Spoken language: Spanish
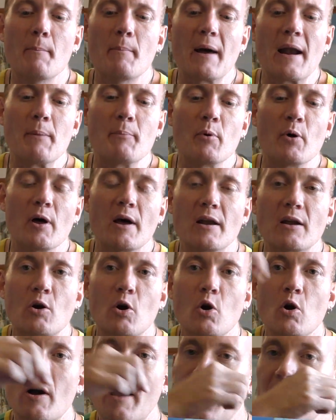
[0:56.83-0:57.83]
para poder
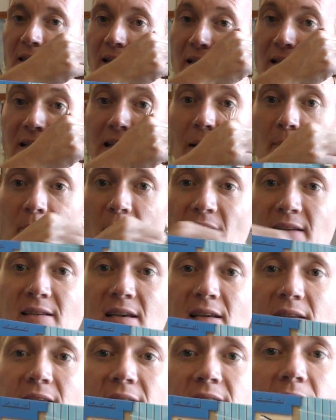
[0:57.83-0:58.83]
colocar distintas
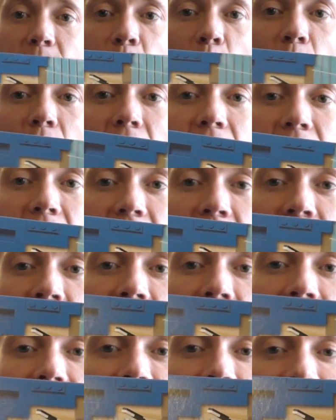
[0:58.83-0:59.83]
piezas y así poder dar
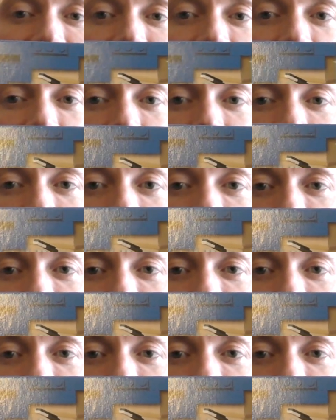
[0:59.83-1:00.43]
ya sea